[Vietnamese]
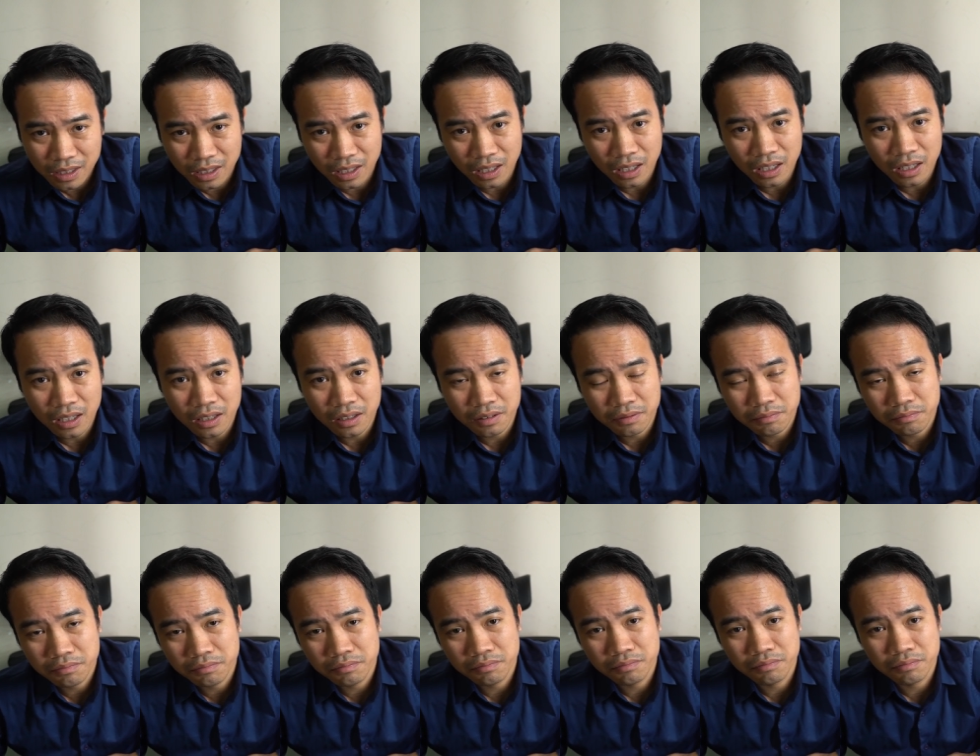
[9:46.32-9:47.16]
à,
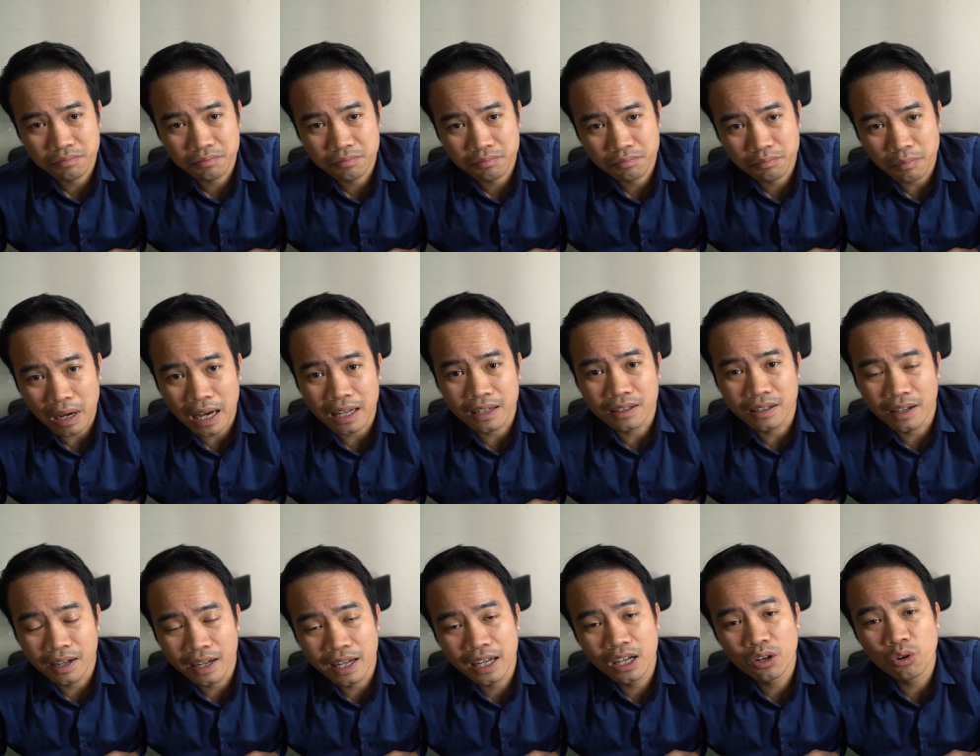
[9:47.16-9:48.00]
bàn
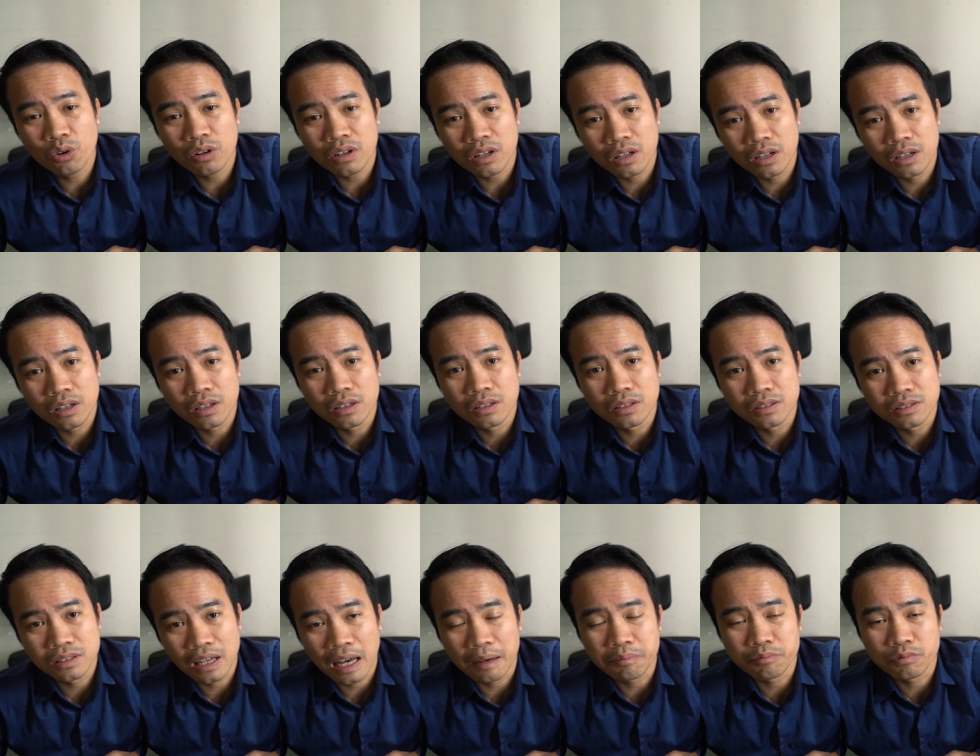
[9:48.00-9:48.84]
ghế hoặc là
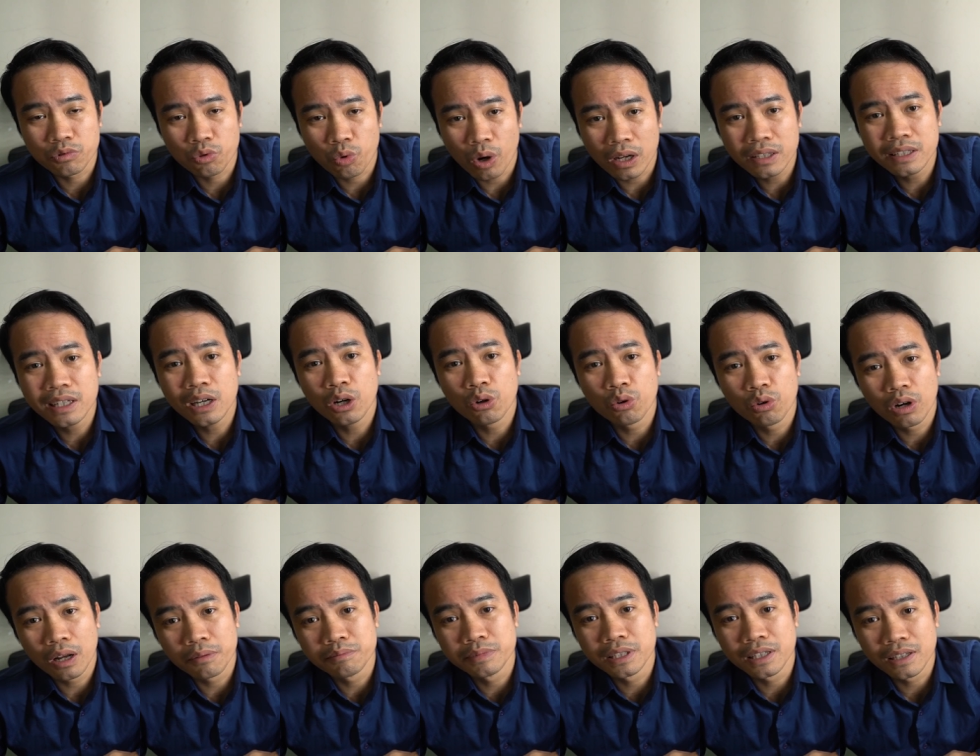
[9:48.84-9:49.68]
dạt quá nhiều
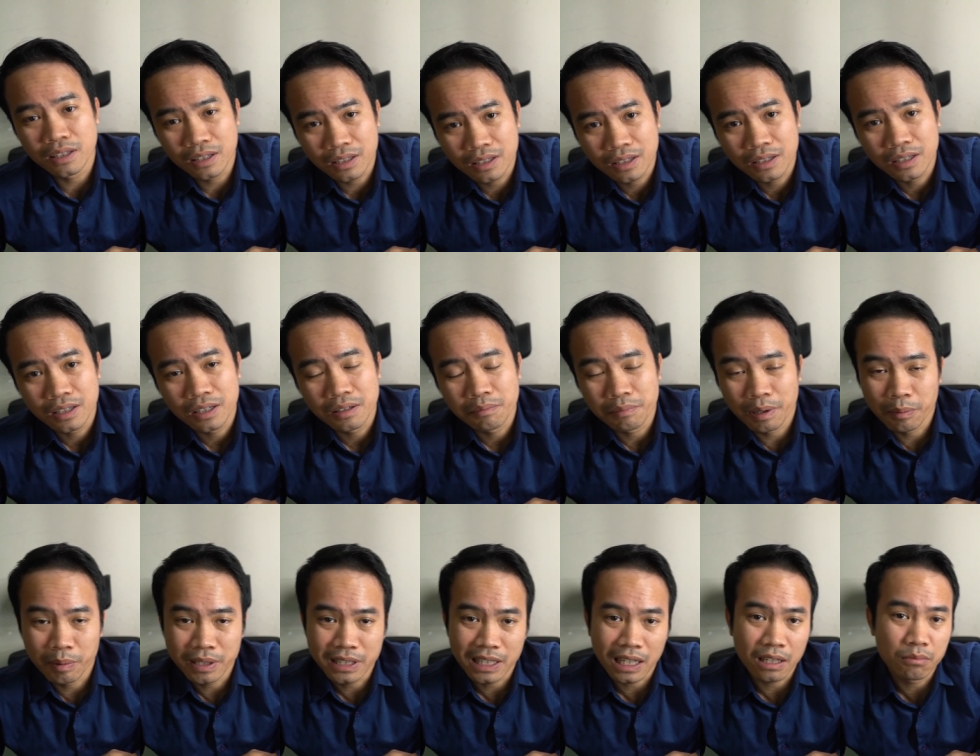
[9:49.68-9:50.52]
làm gì
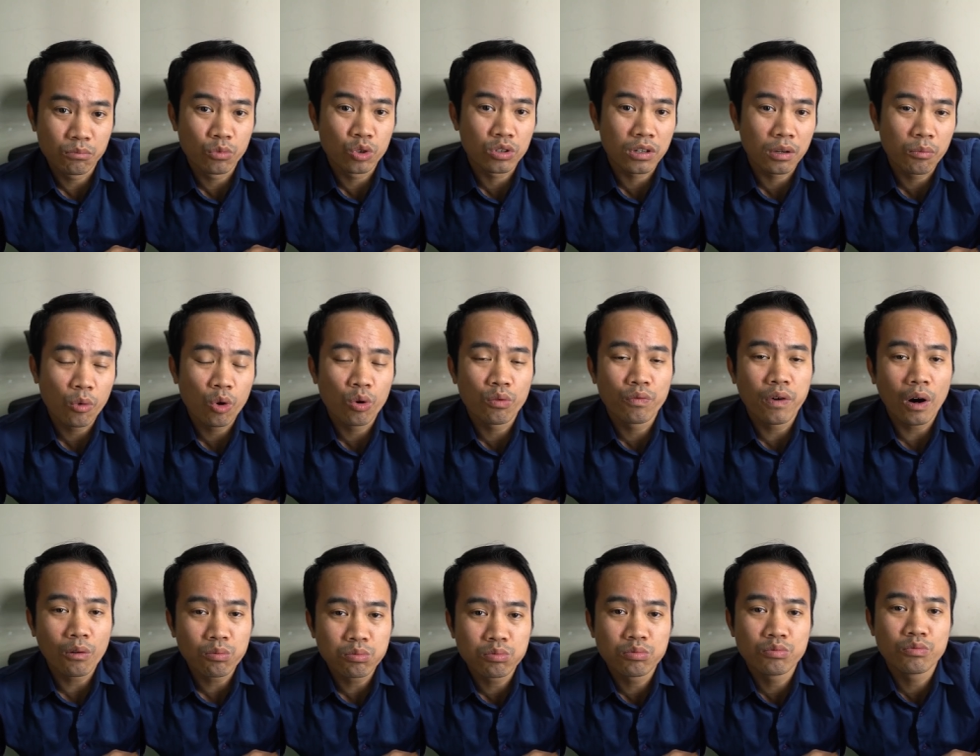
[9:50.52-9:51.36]
mà mình chỉ cần một cái bộ
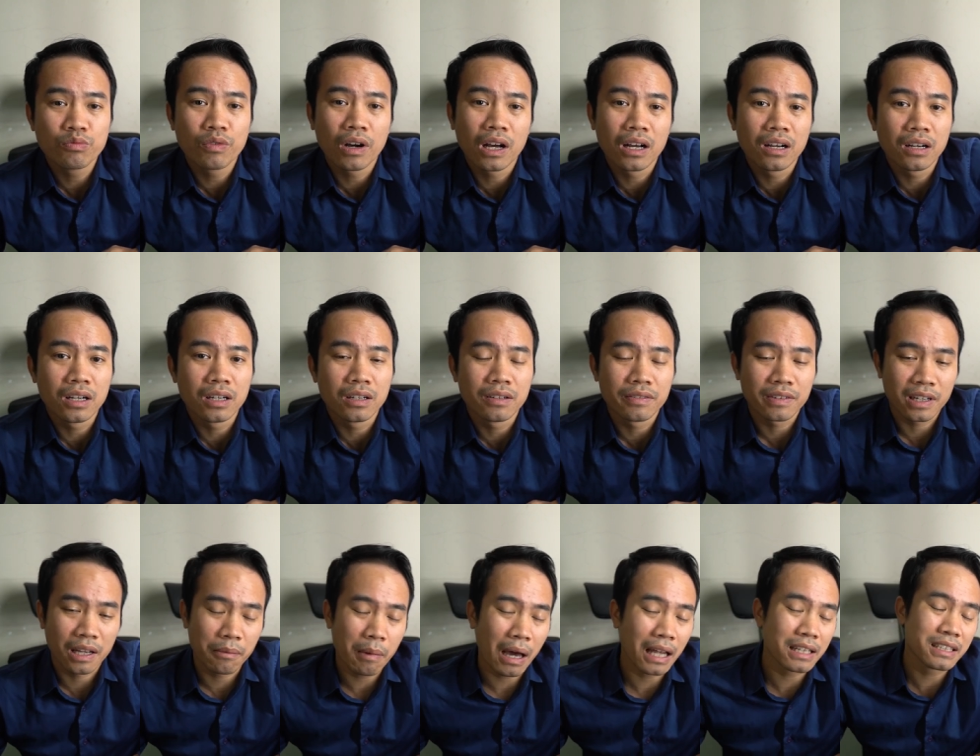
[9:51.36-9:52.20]
phông và
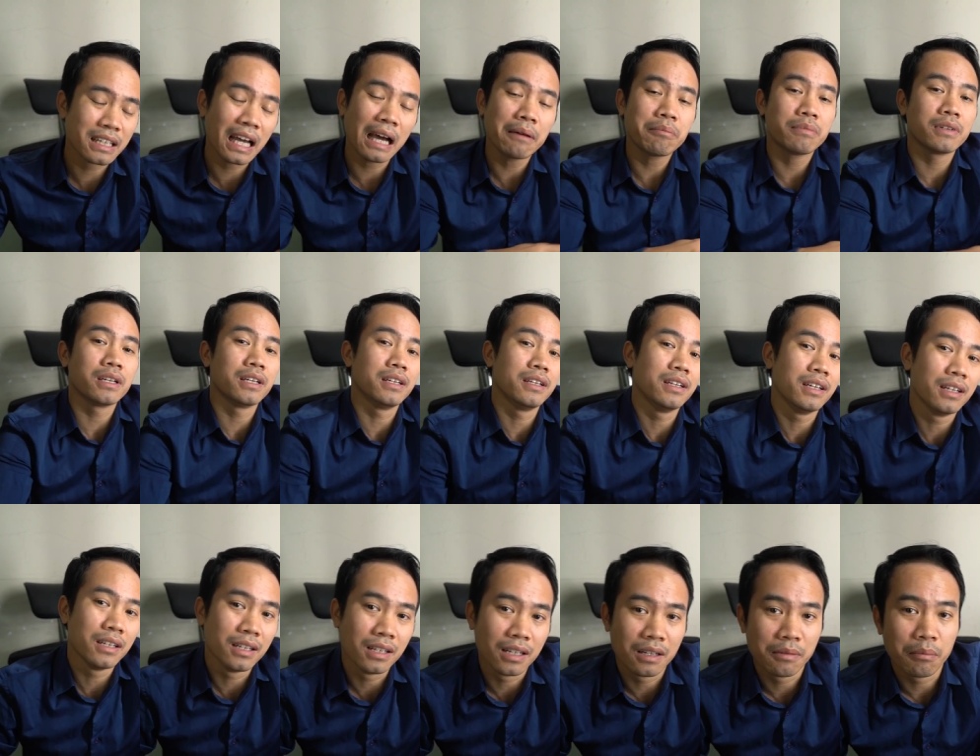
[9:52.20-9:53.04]
cái bàn chát để,
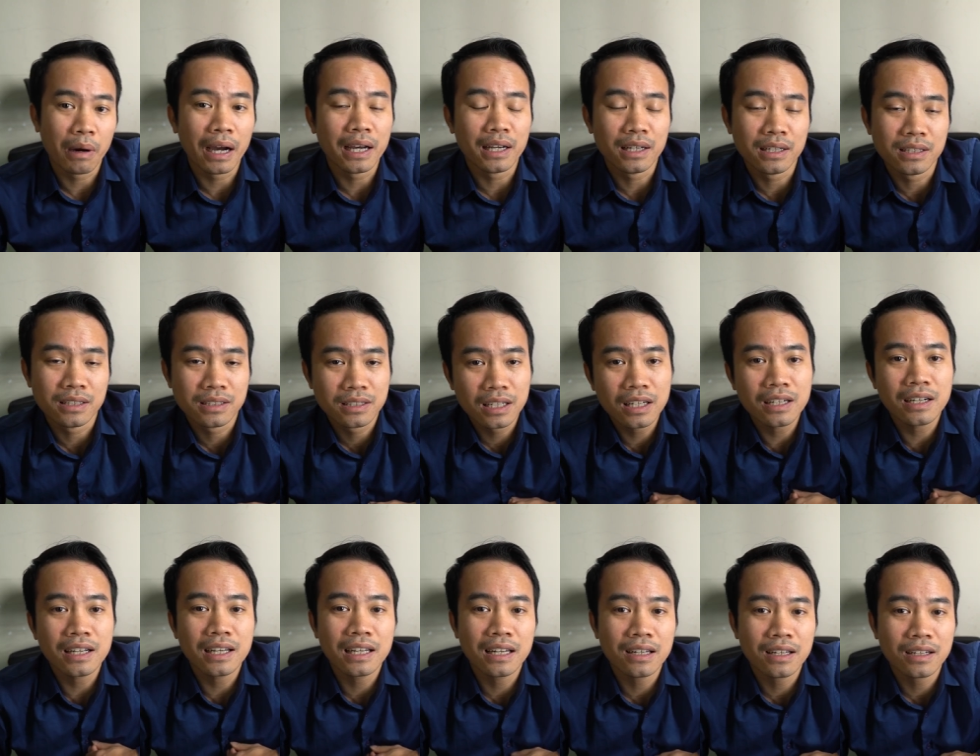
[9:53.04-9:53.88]
để, để bày trước
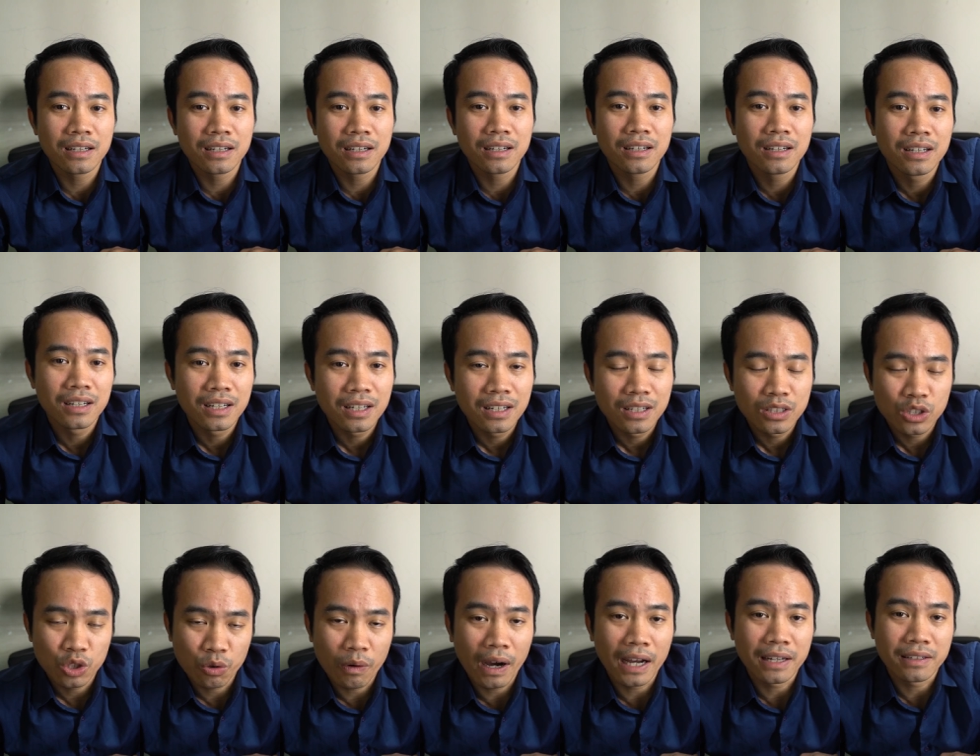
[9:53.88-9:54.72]
khi à,
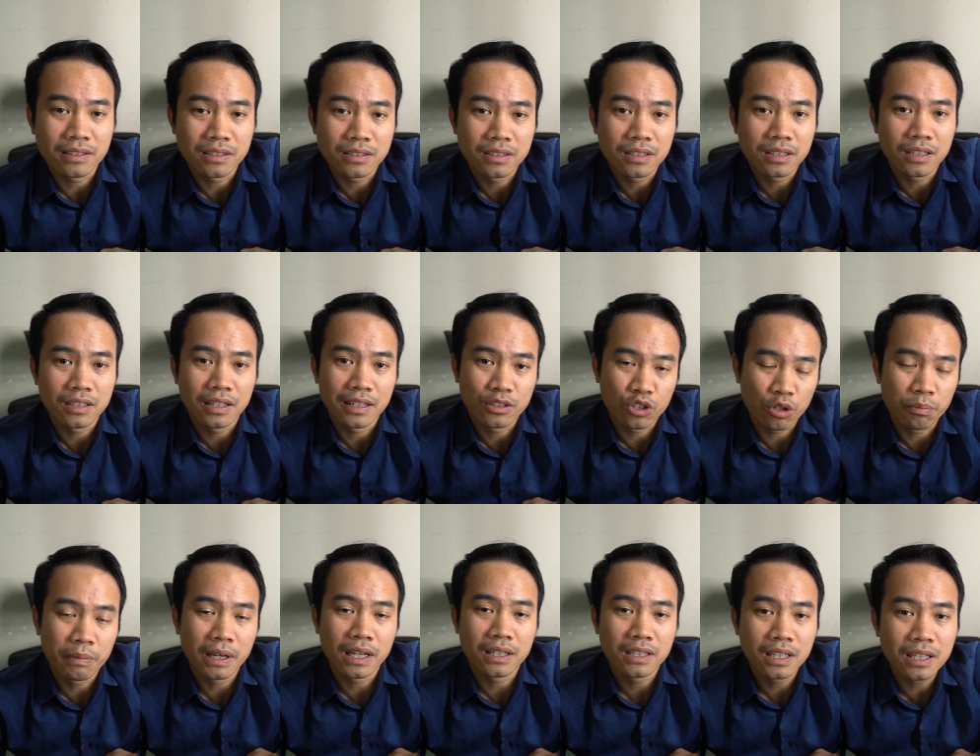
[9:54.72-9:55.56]
chụp ảnh để
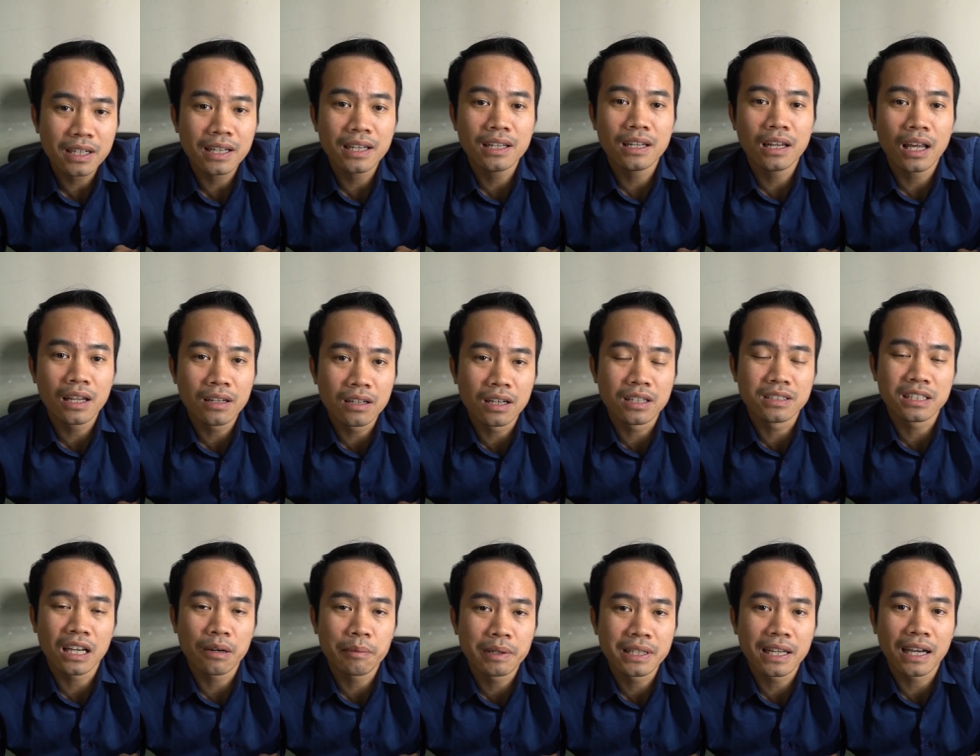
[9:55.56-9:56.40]
chuẩn bị trước khi lên
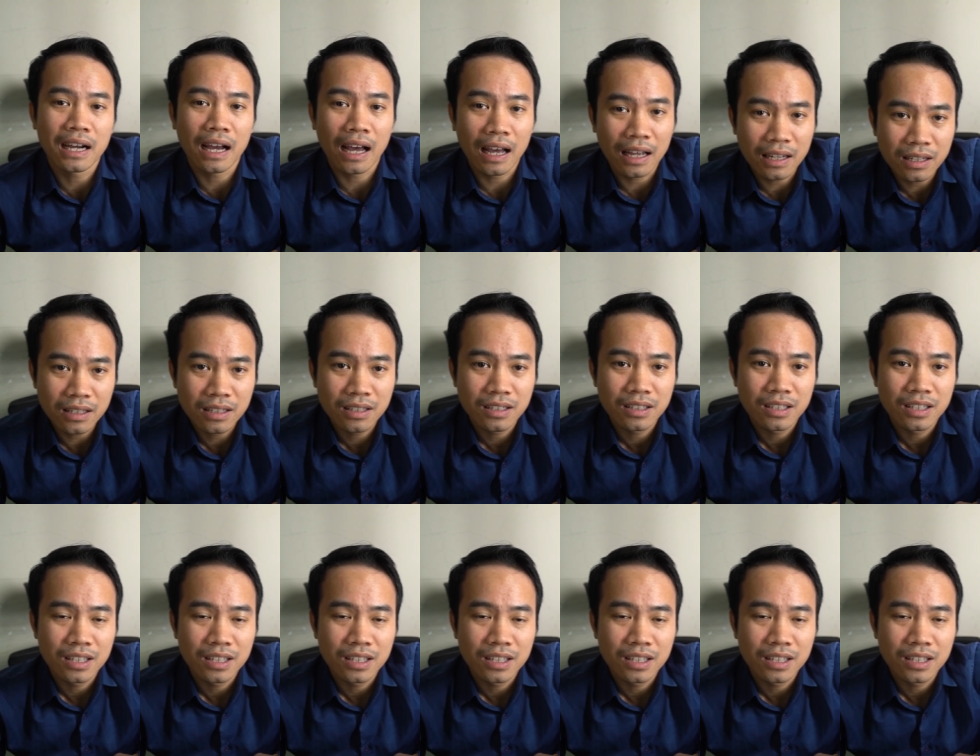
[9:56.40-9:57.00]
đường sang bên nhà gái